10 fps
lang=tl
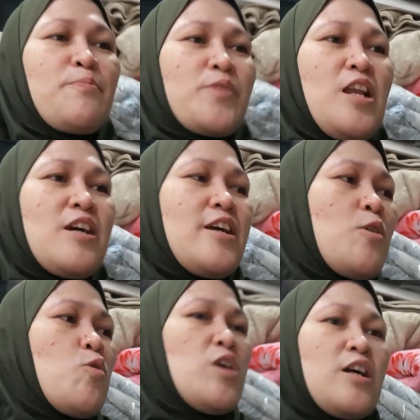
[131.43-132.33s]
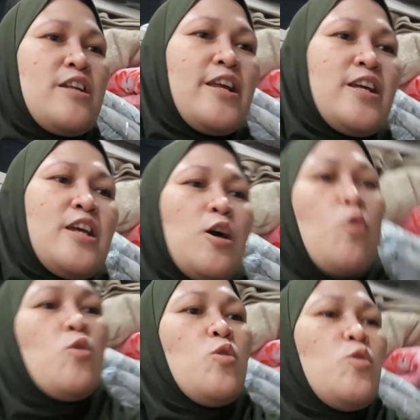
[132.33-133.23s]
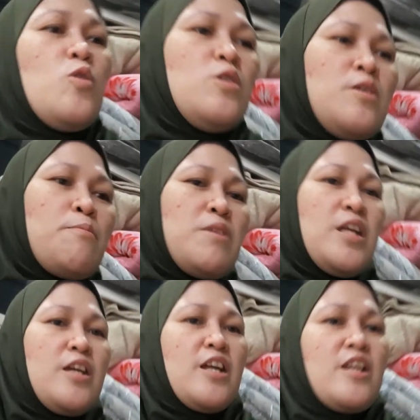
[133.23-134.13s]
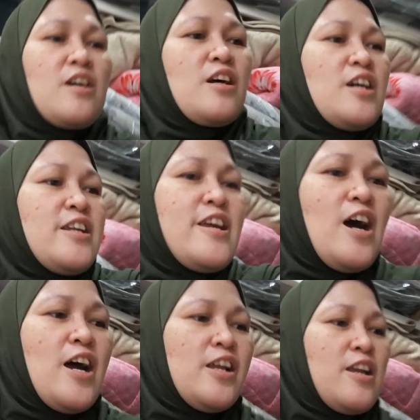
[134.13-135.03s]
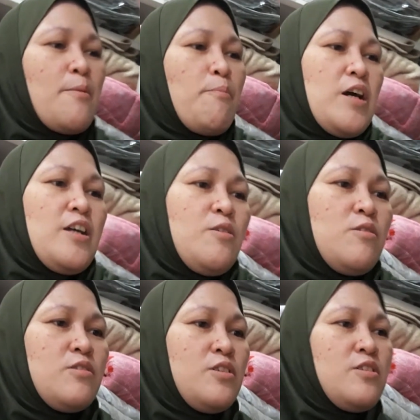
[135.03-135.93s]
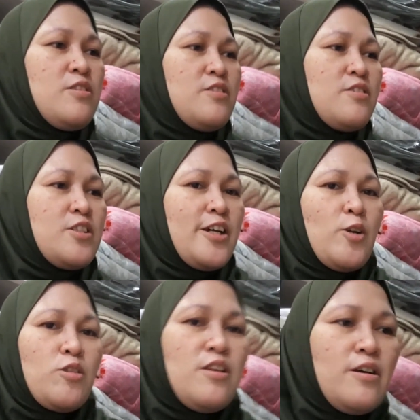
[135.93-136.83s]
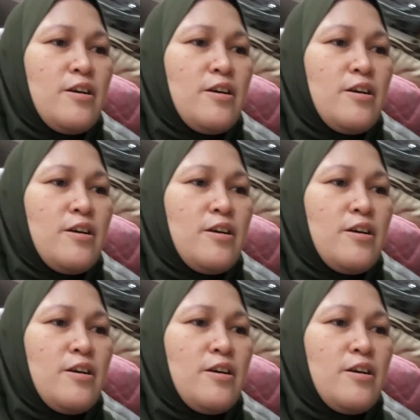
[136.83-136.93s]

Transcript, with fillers: Kailan kaya ako gaganda? Hindi ako binigyan ng kagandahan ng Panginoon. Charot.